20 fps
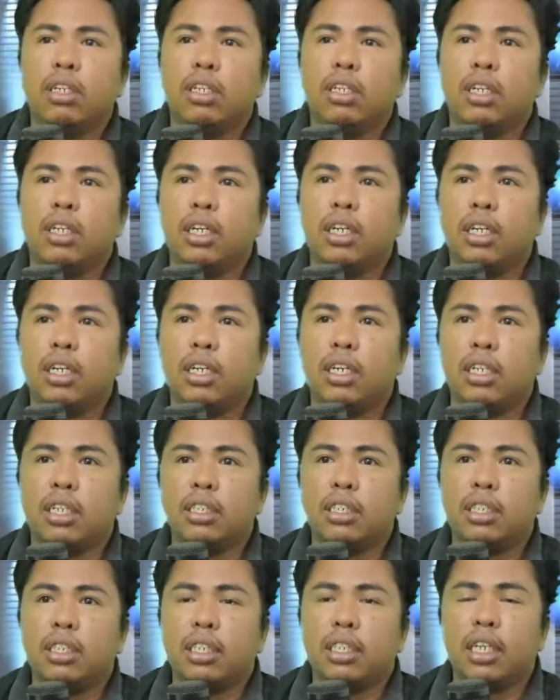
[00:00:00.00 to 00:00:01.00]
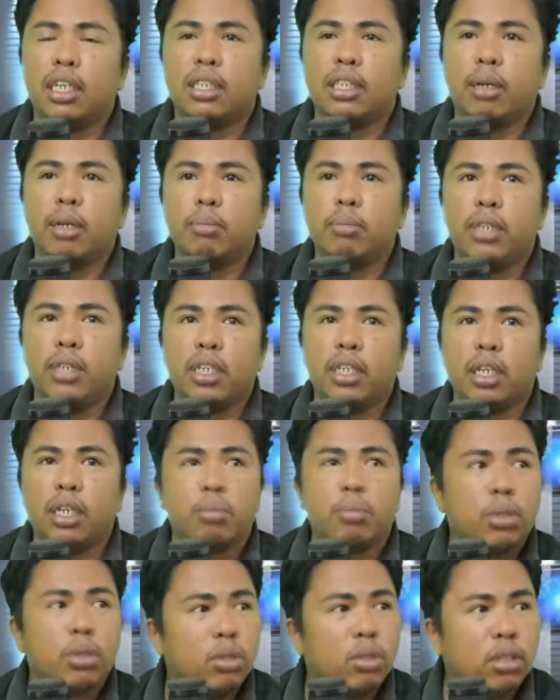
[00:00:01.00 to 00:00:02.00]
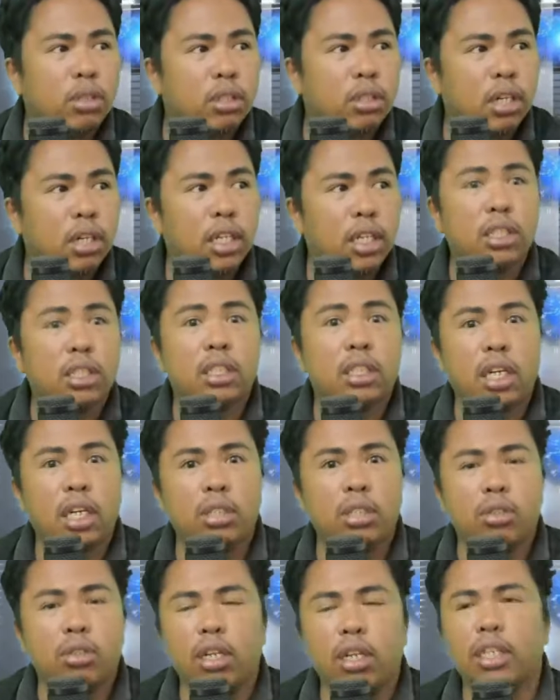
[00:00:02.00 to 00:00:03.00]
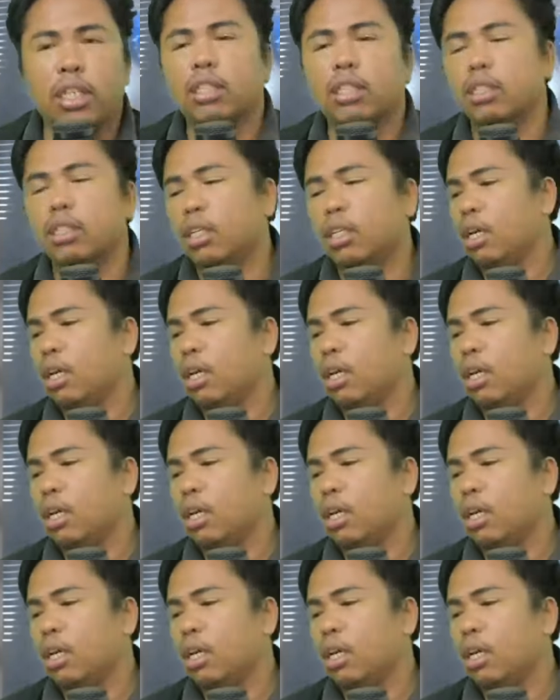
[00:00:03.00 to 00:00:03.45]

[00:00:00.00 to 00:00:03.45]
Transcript: uh, sinasubject na po yung rescheduling.